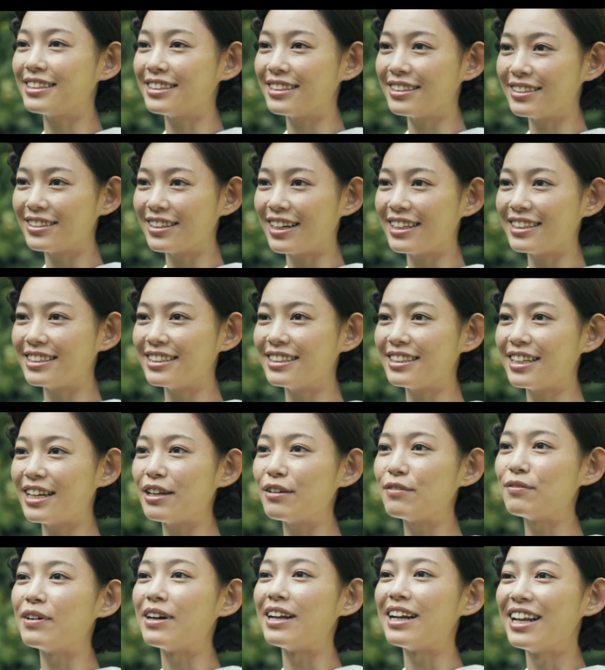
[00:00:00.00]
1988
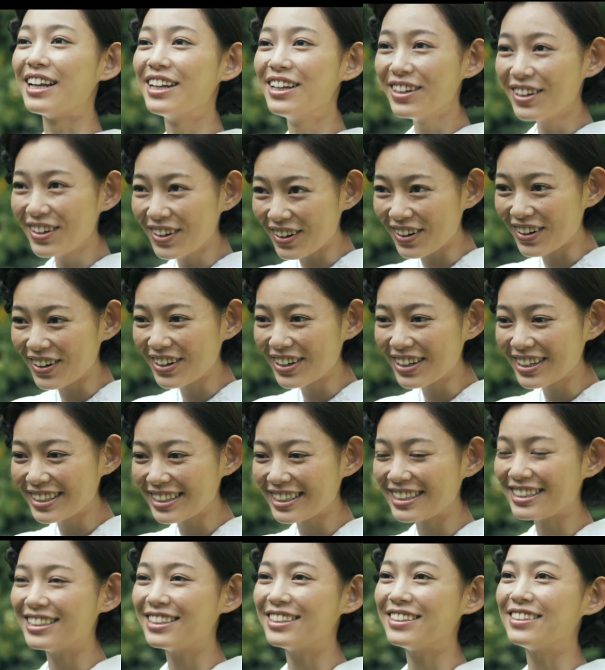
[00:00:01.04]
年生まれの
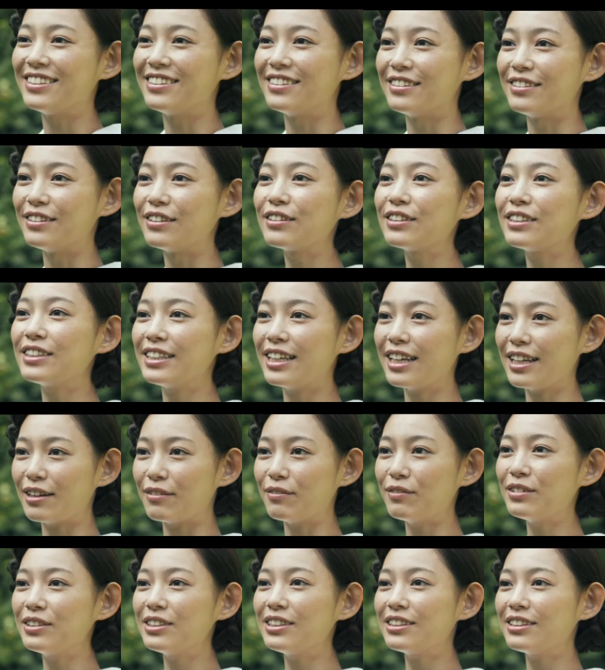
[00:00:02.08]
26歳で、
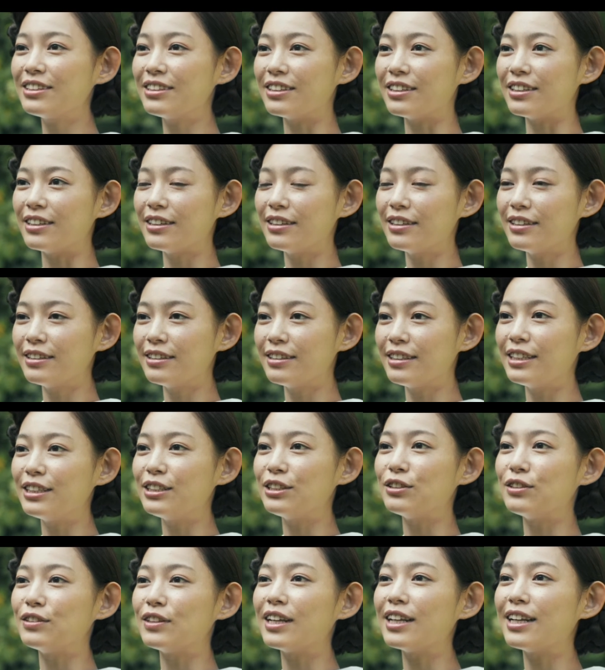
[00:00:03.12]
もうすぐ
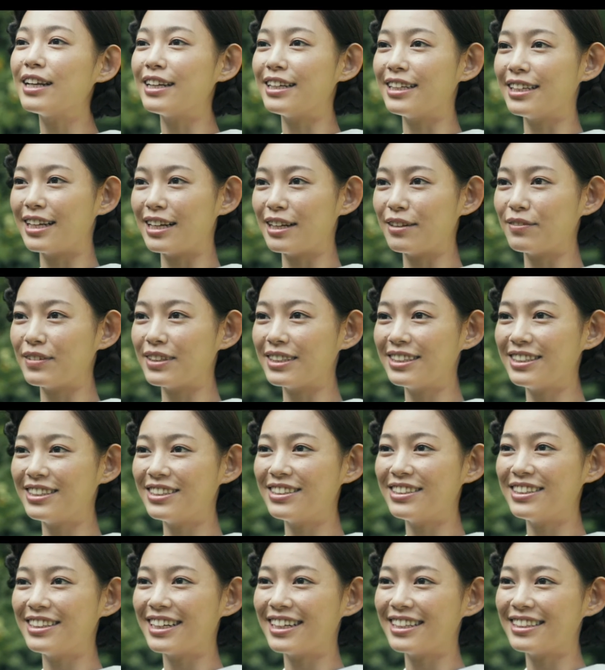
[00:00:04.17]
27になります。
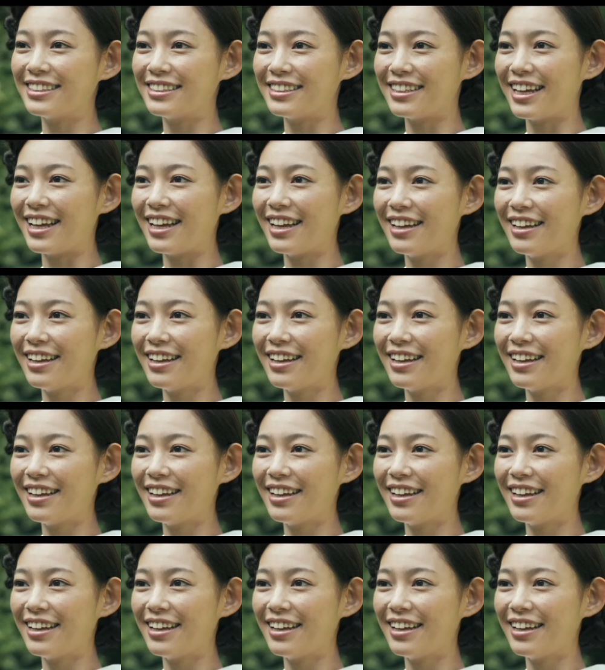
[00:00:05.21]
12月で。